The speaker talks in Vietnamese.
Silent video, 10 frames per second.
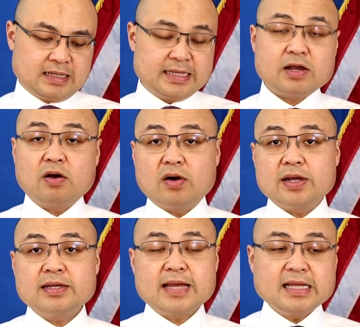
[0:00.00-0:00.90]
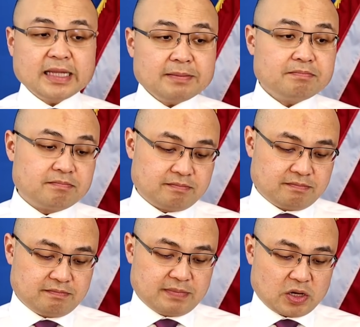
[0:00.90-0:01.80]
Uh, cái câu hỏi kế tiếp
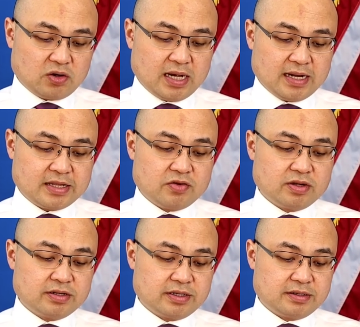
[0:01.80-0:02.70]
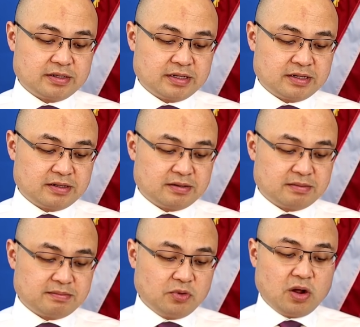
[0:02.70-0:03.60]
mà có lẽ là nhiều người
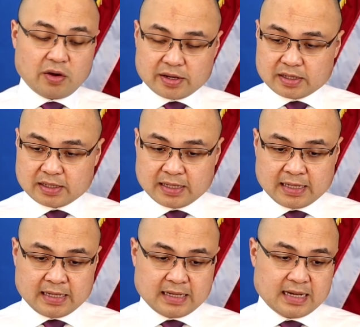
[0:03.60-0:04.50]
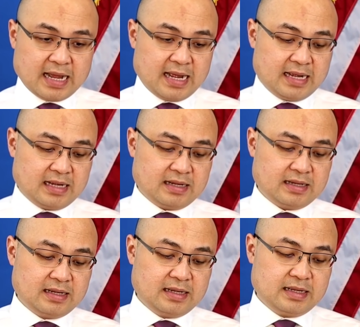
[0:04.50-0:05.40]
uh, muốn hỏi đó
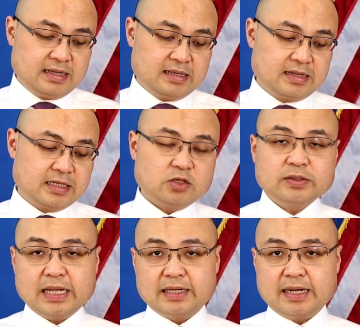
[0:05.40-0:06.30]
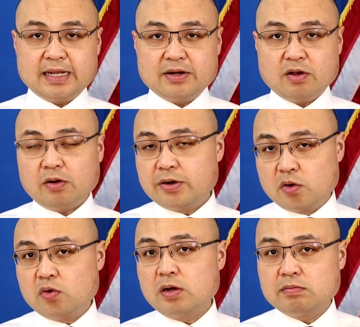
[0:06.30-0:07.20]
là cái số tiền này nó có
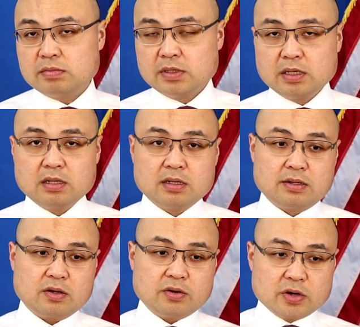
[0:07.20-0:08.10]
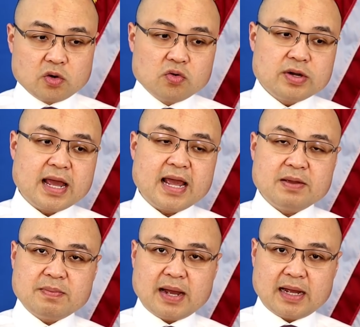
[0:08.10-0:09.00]
đủ không? Nó có đủ
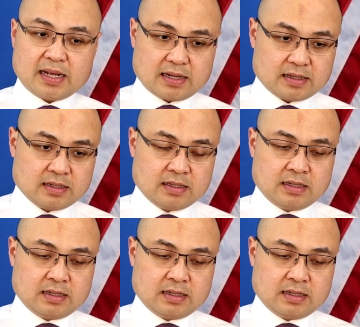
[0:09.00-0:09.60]
để mà